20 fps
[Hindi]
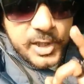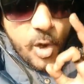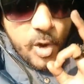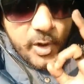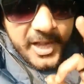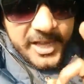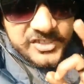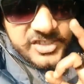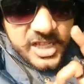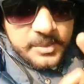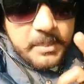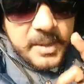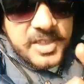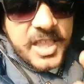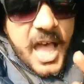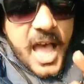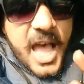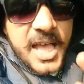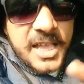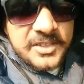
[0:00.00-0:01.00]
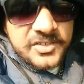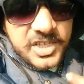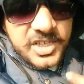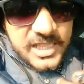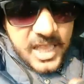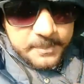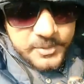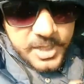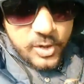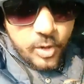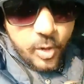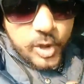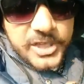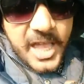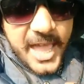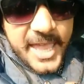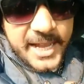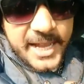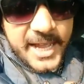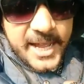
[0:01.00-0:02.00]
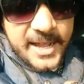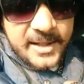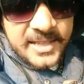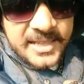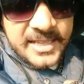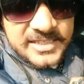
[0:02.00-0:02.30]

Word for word: लोकेशन बता सलब से खुद आएगा